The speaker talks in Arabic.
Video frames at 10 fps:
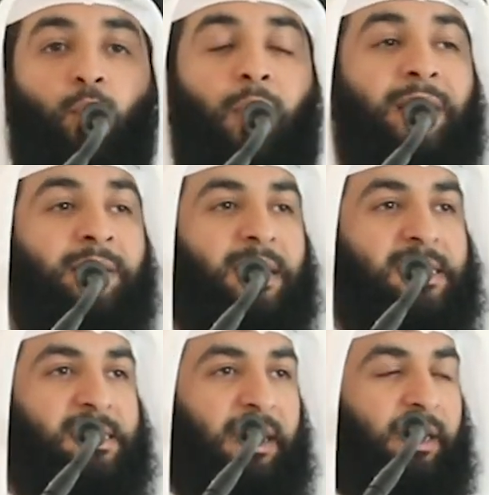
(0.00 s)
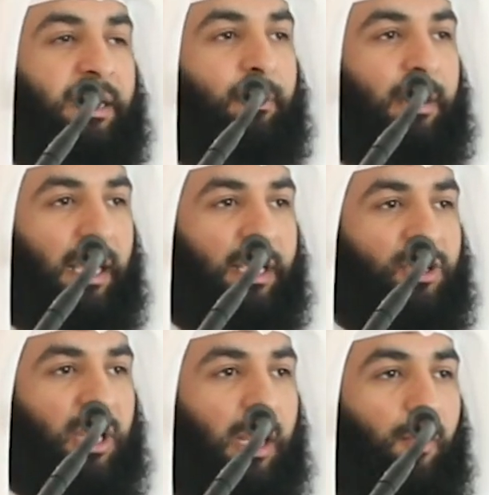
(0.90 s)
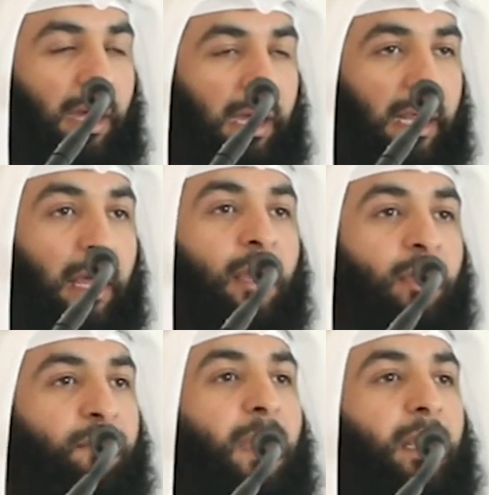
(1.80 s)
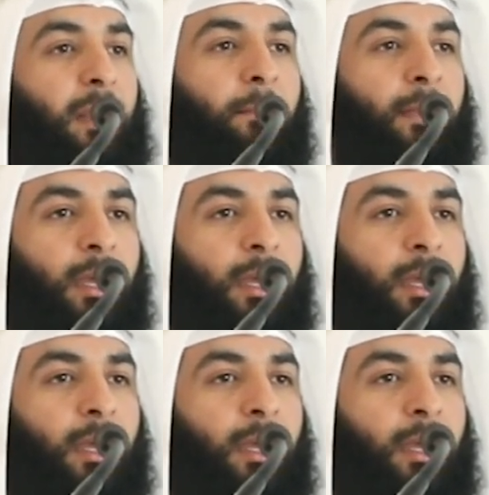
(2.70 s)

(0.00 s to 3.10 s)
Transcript: وأن تستعين بالله جل وعلا فاعلم